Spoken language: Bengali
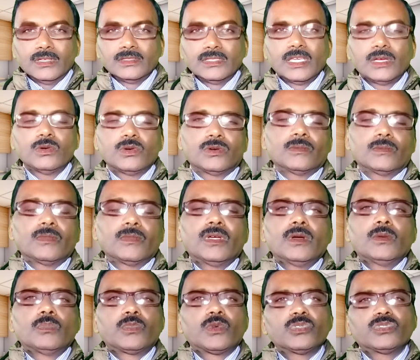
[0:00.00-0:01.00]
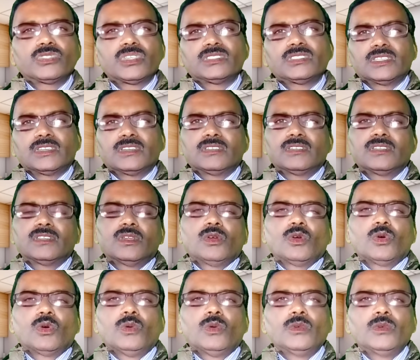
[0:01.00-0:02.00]
দেখুন প্রত্যেক দিন
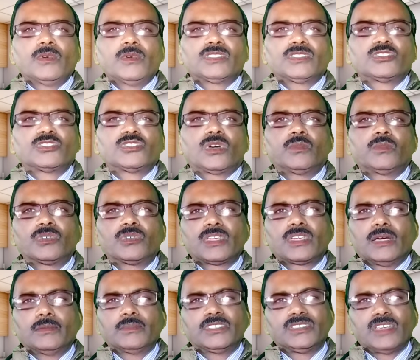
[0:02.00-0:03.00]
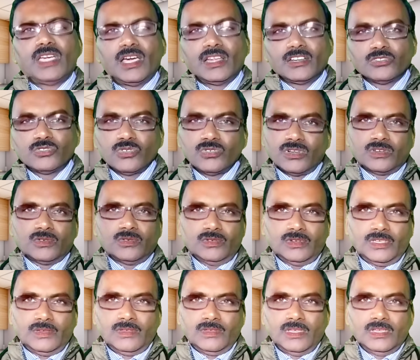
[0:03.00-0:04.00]
হোমিওপ্যাথি সম্পর্কে আমি যে আলোচনা করি